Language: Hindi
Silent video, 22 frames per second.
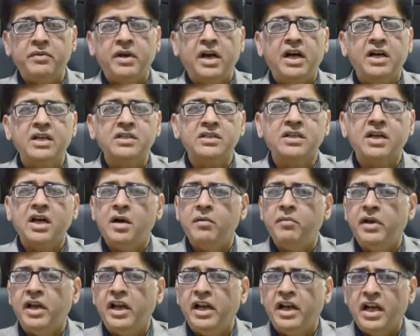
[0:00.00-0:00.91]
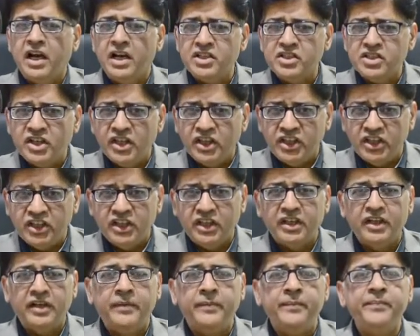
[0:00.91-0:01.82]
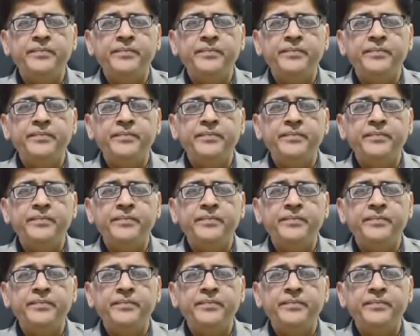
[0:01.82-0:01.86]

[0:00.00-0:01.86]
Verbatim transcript: अमराज काबिल इलाज नहीं है